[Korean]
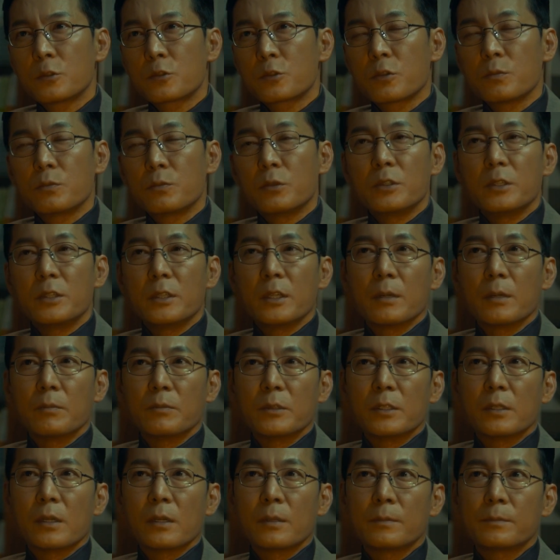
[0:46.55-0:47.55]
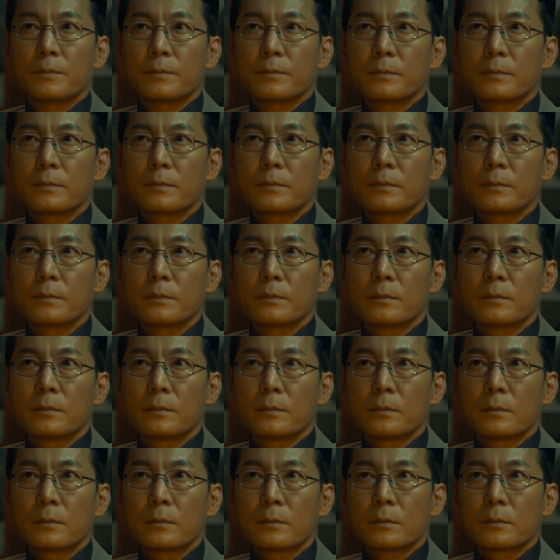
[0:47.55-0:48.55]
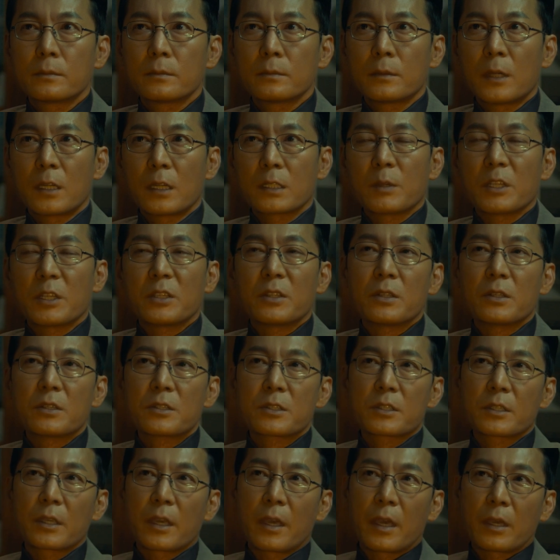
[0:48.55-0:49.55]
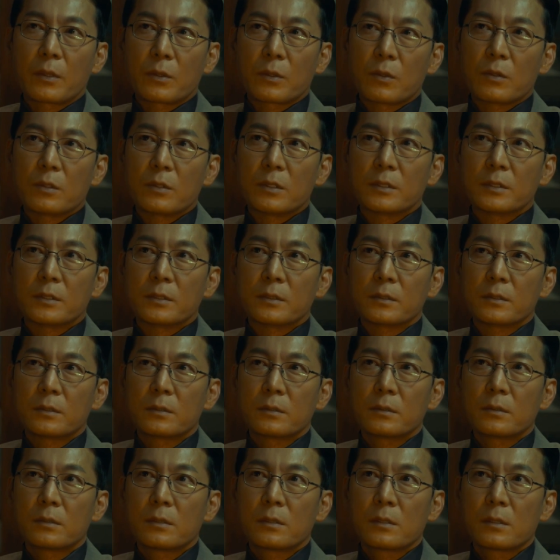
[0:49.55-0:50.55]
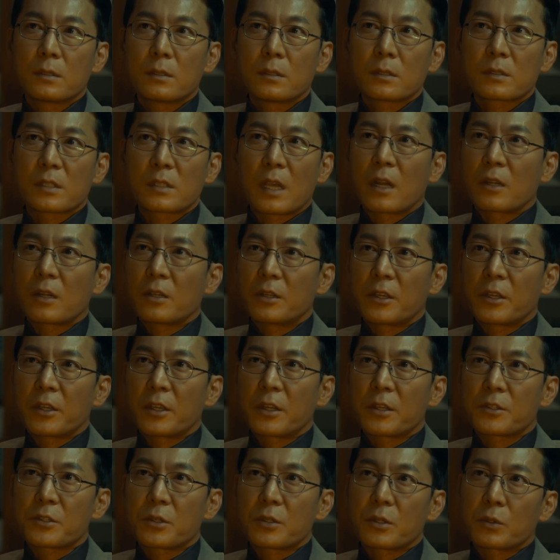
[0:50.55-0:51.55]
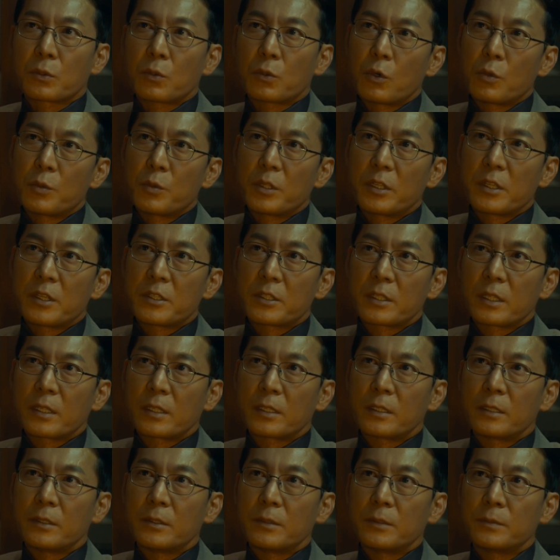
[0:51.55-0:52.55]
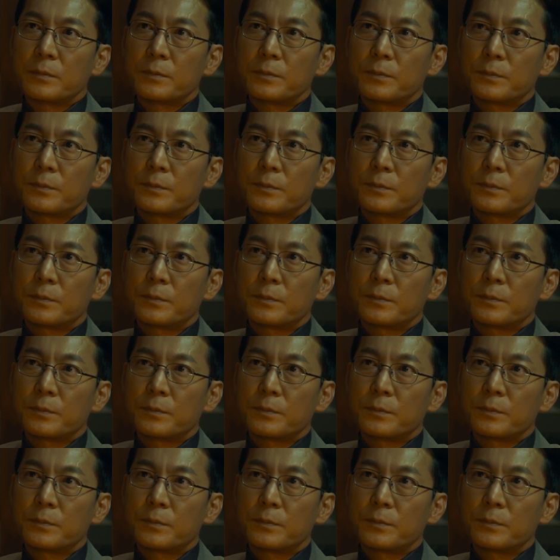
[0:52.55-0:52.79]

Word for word: 충분히 이해합니다. 하지만 이런 식의 행동은 사건 해결에 전혀 도움이 되질 않아요.